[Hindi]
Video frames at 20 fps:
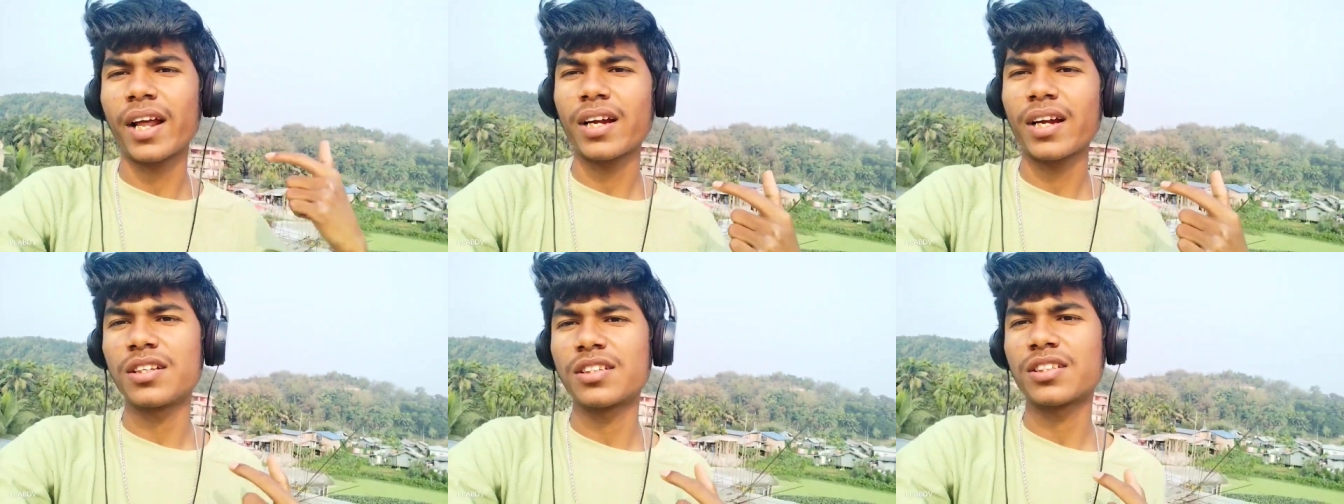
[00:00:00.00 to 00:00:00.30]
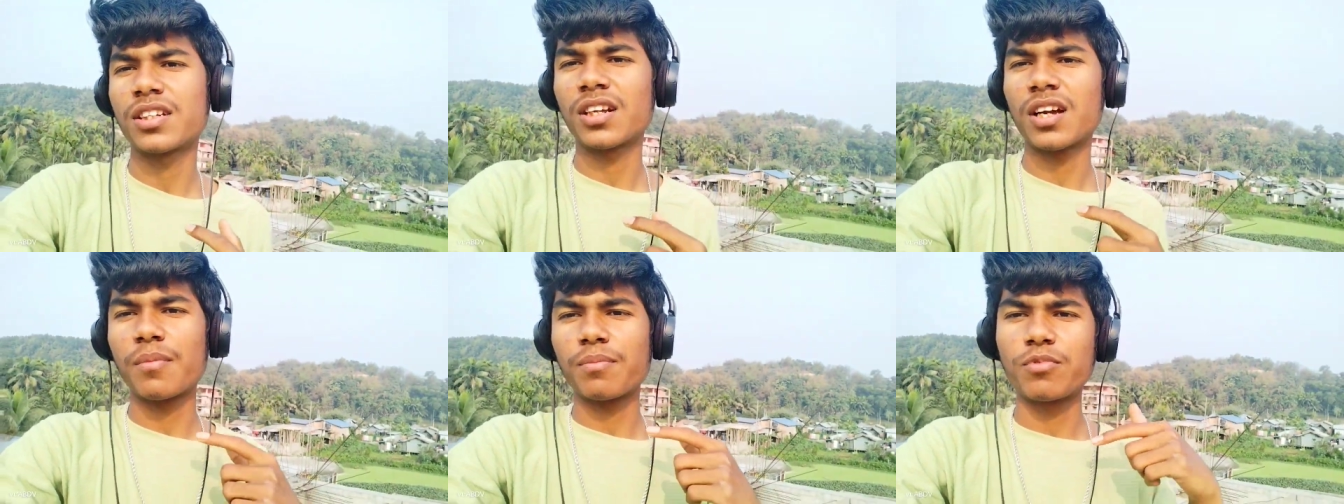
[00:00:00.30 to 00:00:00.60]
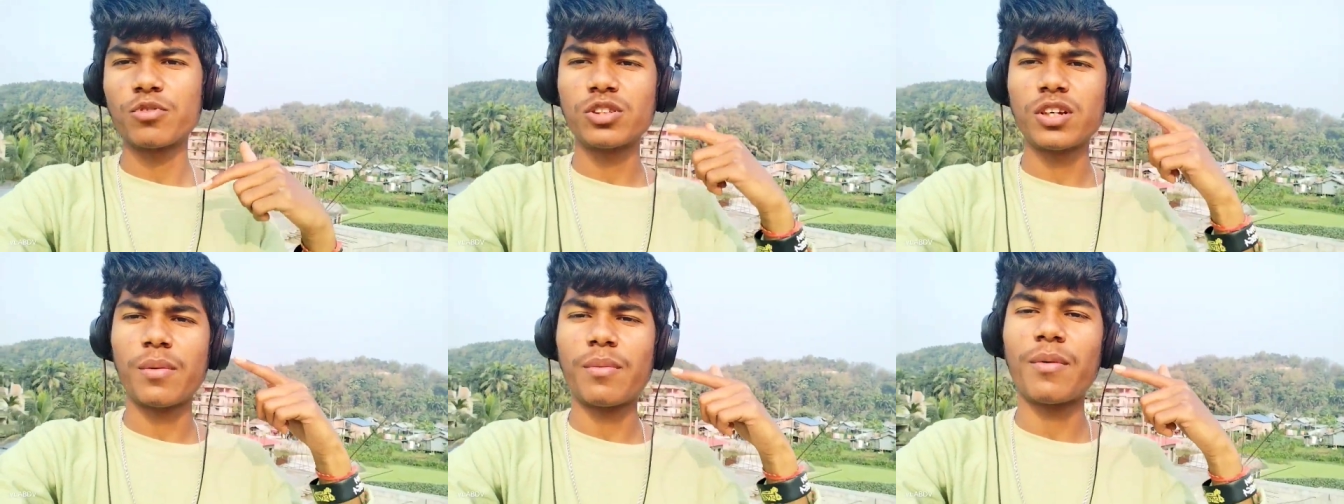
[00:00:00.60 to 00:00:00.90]
ट्यूशन का
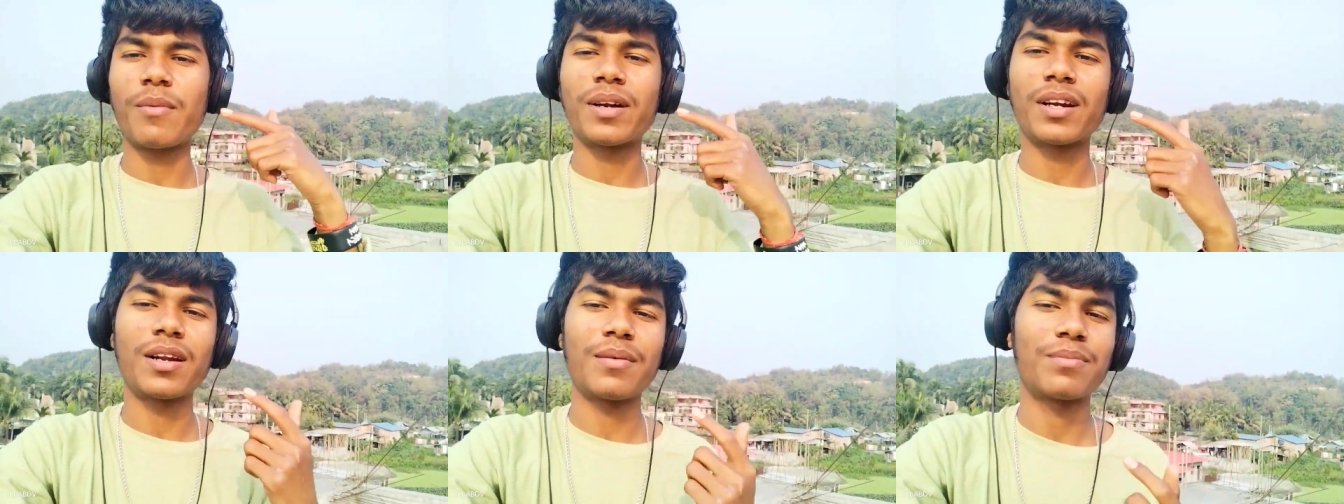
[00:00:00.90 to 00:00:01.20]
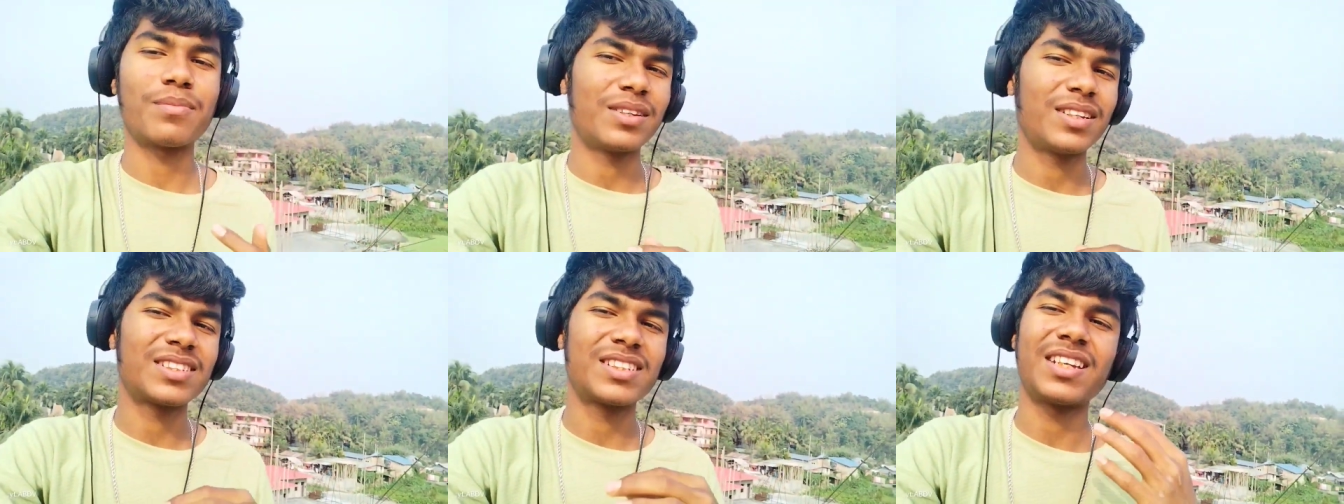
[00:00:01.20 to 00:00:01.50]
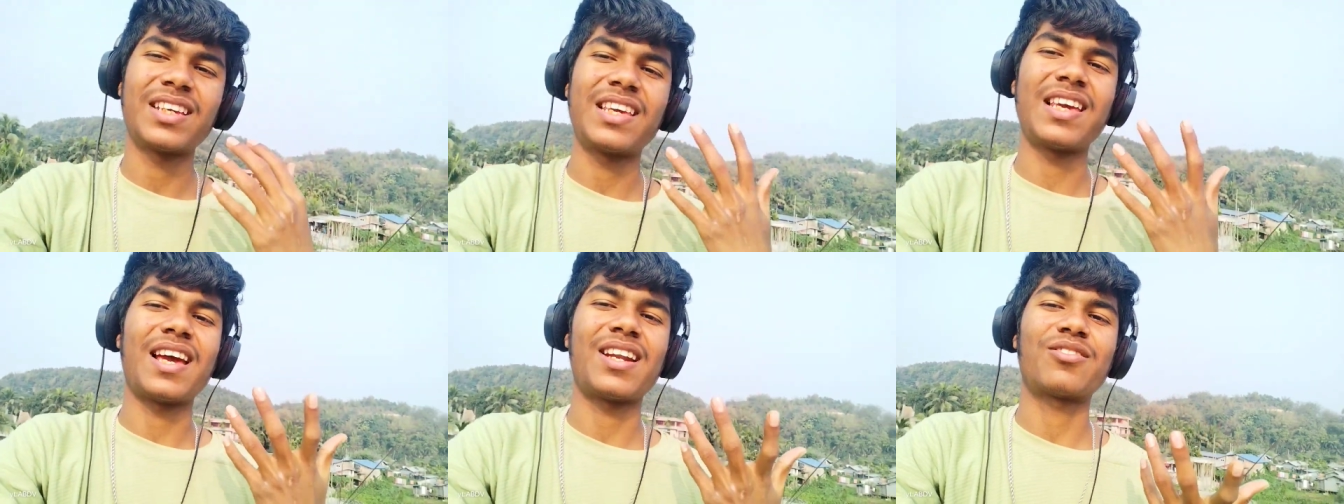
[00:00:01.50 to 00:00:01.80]
पूजा में मतलब ये
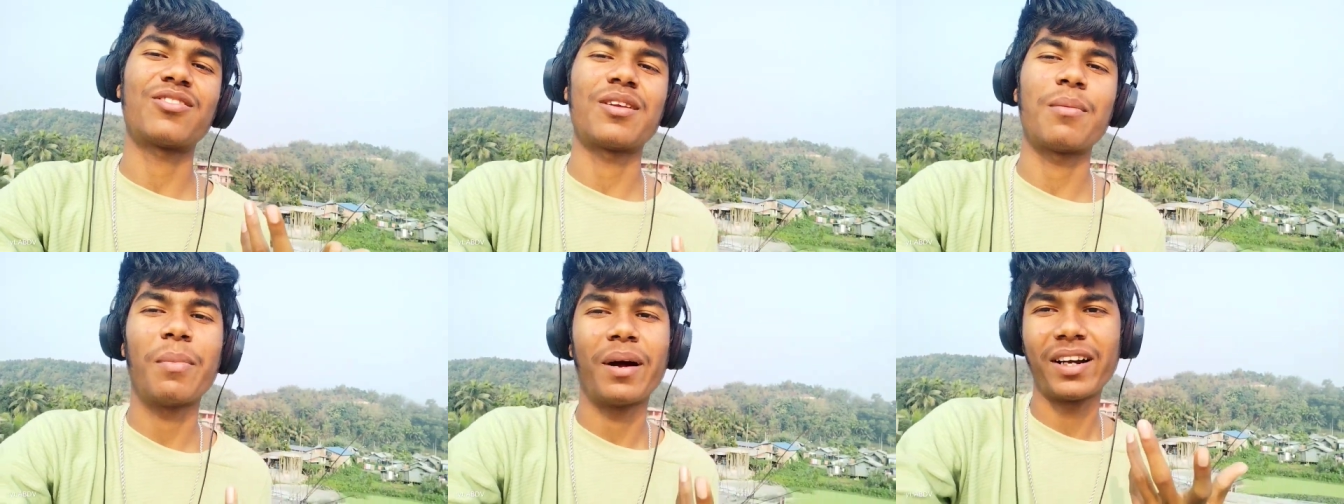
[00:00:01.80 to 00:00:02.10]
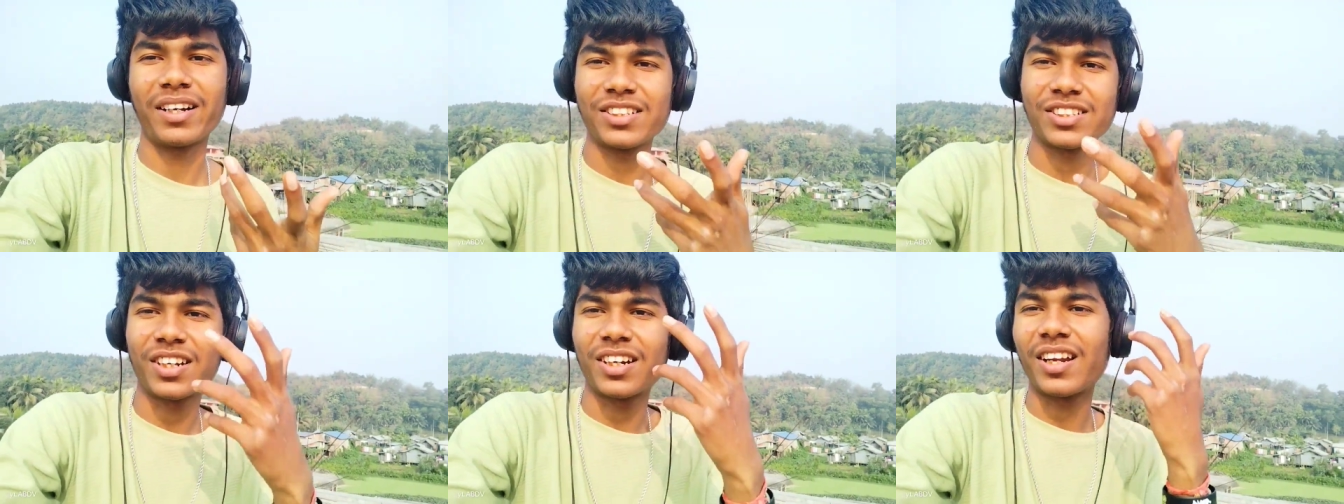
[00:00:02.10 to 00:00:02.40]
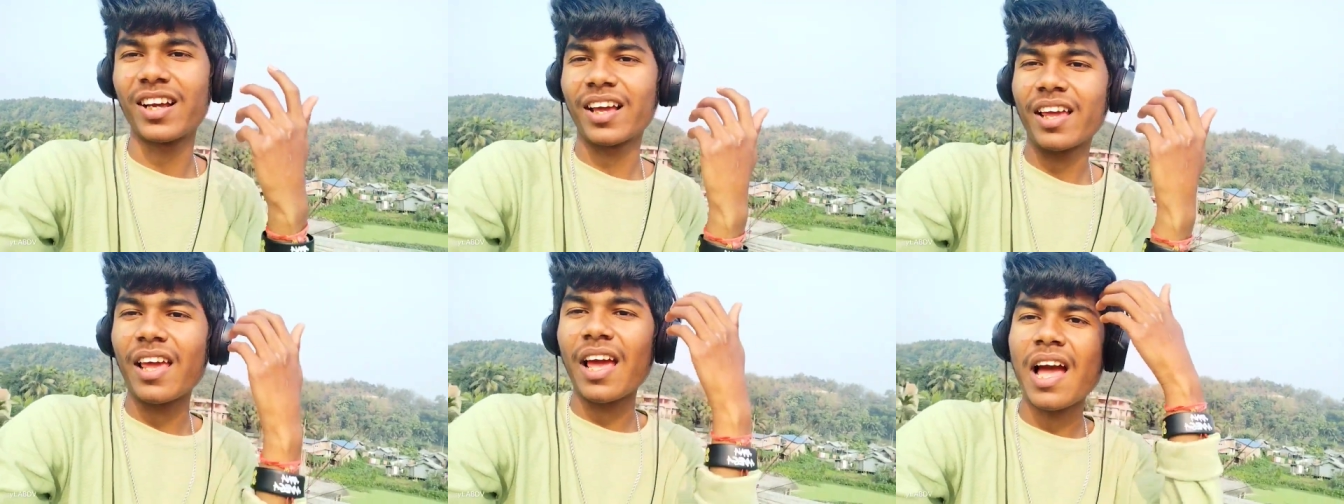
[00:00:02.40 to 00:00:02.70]
किया थोड़ा भक्ति श्रद्धा
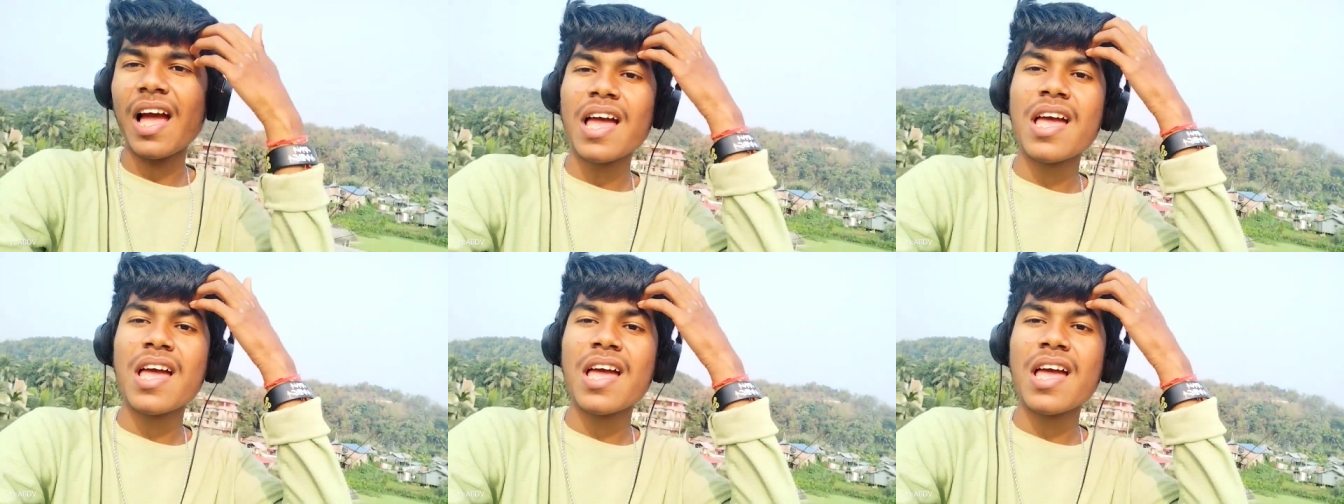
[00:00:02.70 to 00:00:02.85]
किया